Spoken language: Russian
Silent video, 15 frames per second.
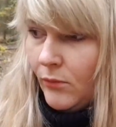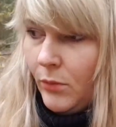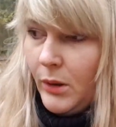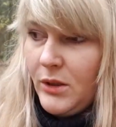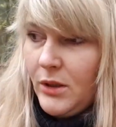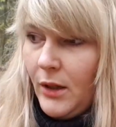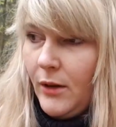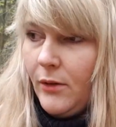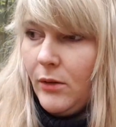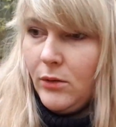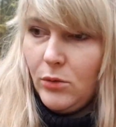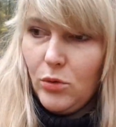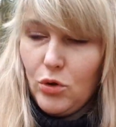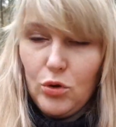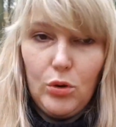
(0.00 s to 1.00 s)
поставила
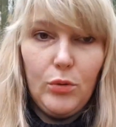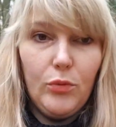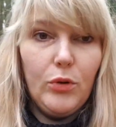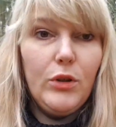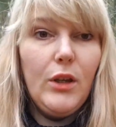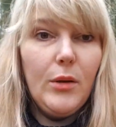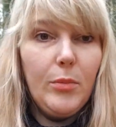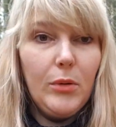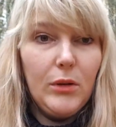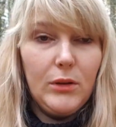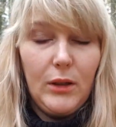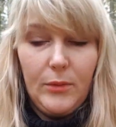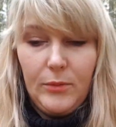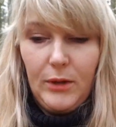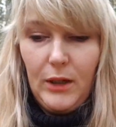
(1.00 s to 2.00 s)
то, что его не было
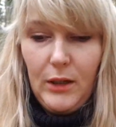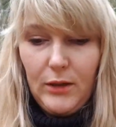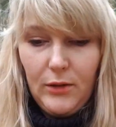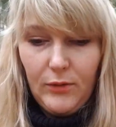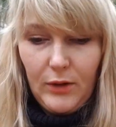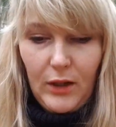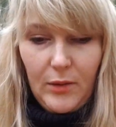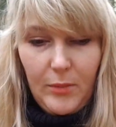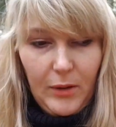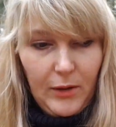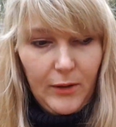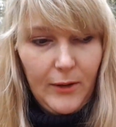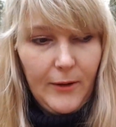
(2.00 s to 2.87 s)
там, да, это время.